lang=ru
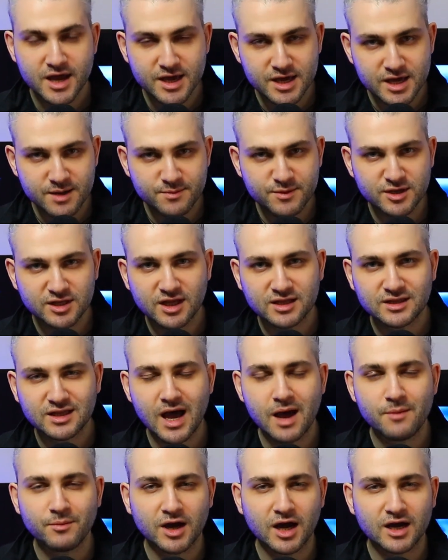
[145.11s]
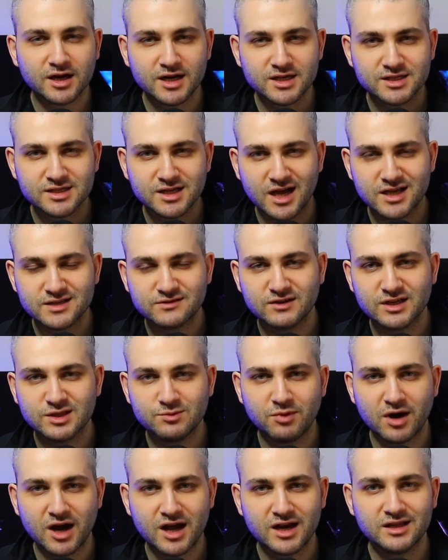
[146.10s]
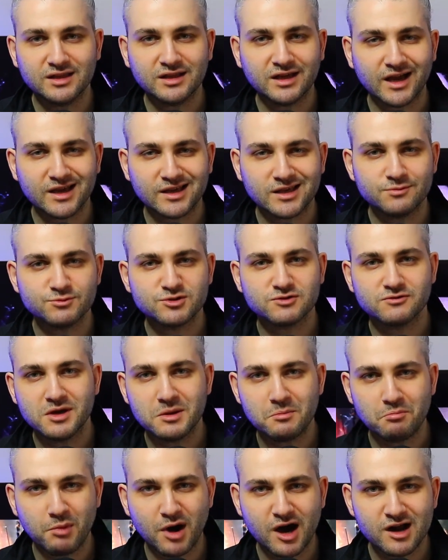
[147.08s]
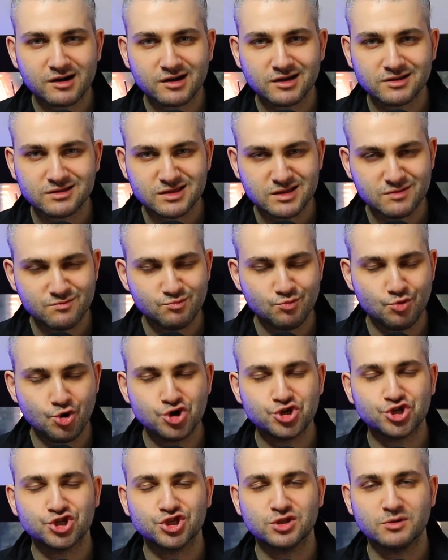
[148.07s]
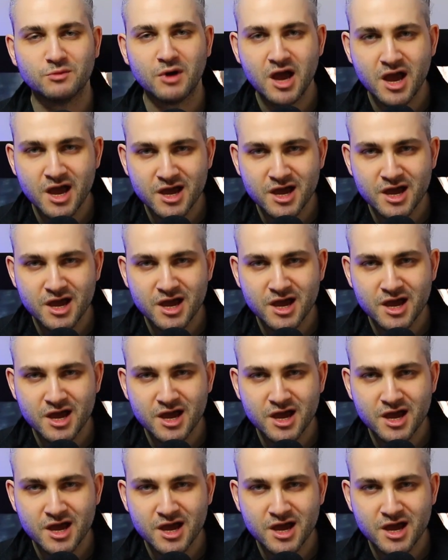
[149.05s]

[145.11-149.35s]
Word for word: И именно там, как рассказывает Балин, каким своим бархатным, мощным,